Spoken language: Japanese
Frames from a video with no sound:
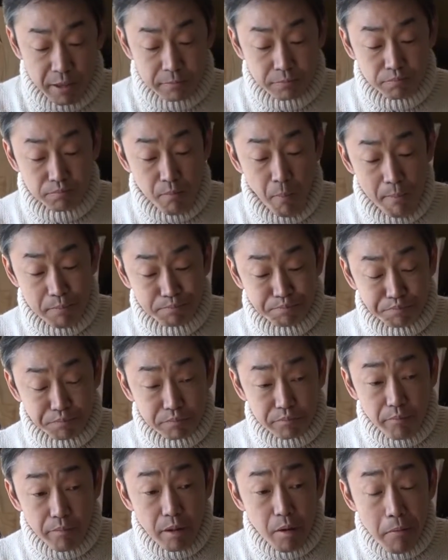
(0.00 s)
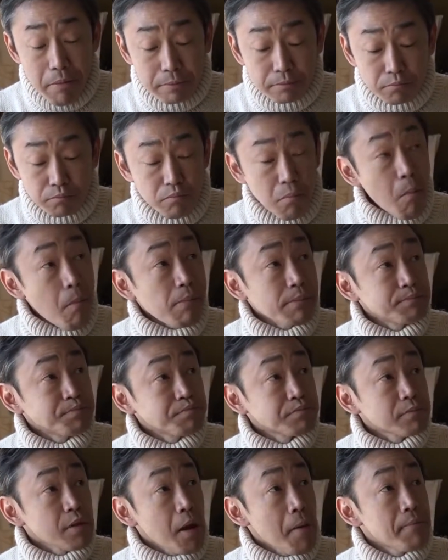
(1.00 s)
あの結構真鶴
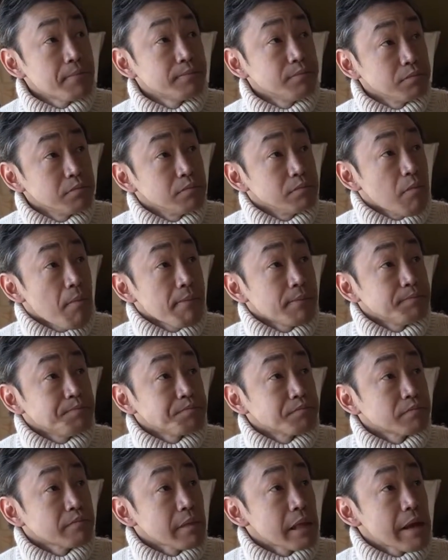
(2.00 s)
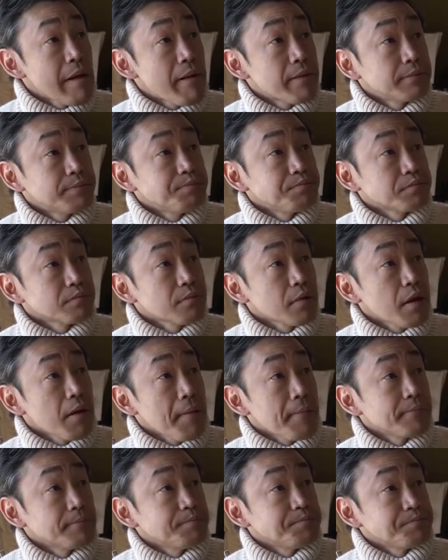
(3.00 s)
の方が甘いものが好
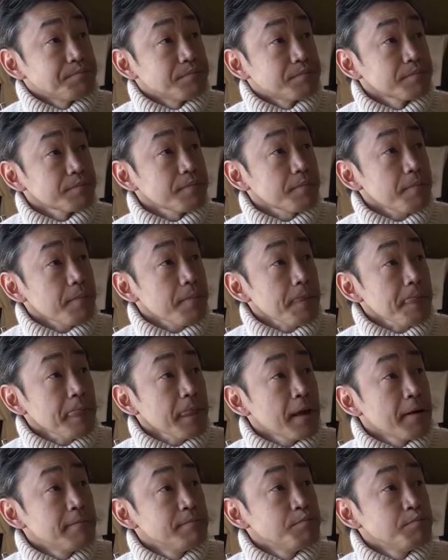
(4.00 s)
きだったりするので、うん、